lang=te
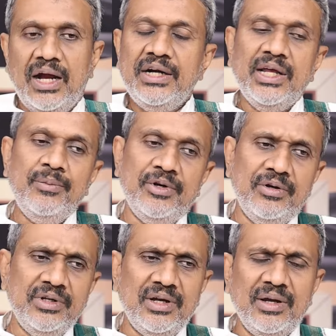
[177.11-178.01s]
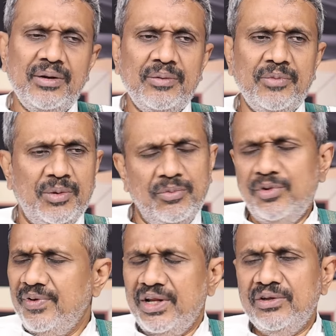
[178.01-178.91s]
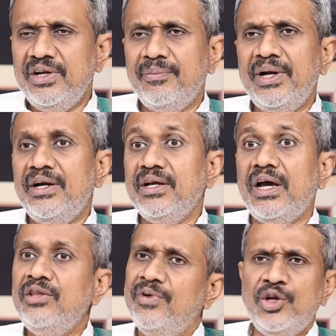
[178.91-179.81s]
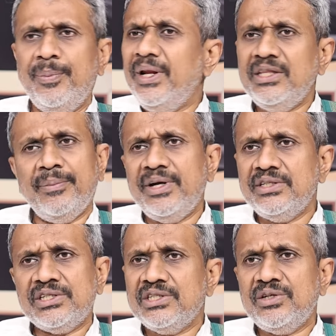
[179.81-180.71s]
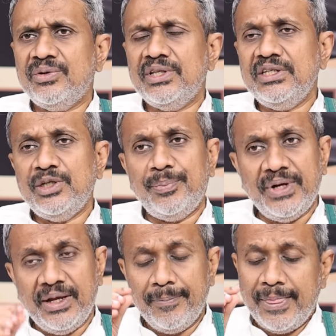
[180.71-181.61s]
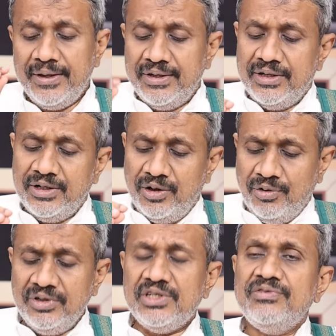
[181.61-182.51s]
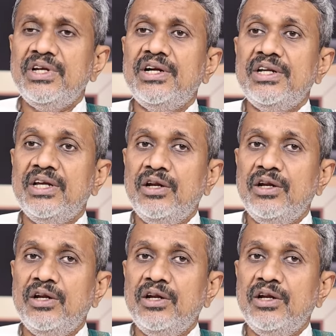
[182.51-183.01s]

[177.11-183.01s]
ఆ టైంలో మూడు వేల వందలు ఇవ్వండి కాదు వెయ్యి రూపాయలు అయితే మా డిస్కషన్లో ఉంటుందని చెప్పిన గౌరవ చీఫ్ సెక్రటరీ